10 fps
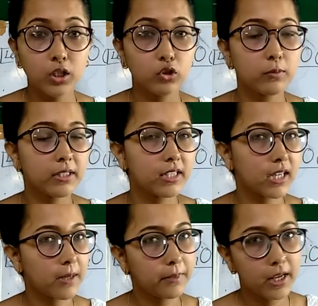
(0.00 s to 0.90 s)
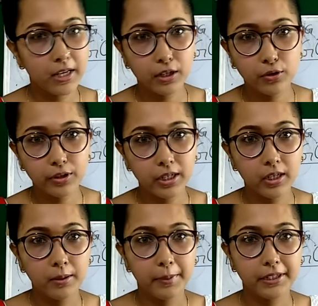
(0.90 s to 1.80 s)
तुम अच्छा काम नहीं करोगी
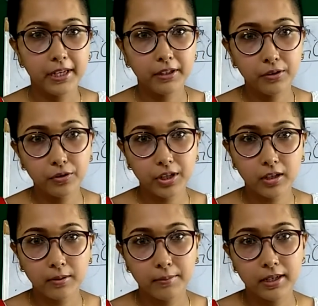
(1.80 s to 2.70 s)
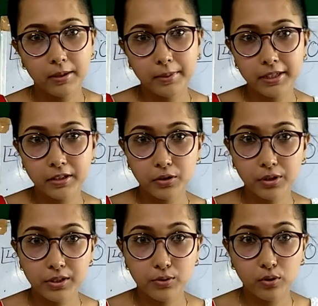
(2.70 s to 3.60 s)
पिटाई करोगी मारामारी
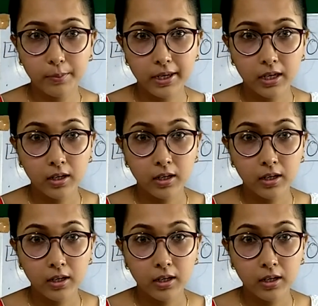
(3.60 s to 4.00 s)
करोगी स्कूल में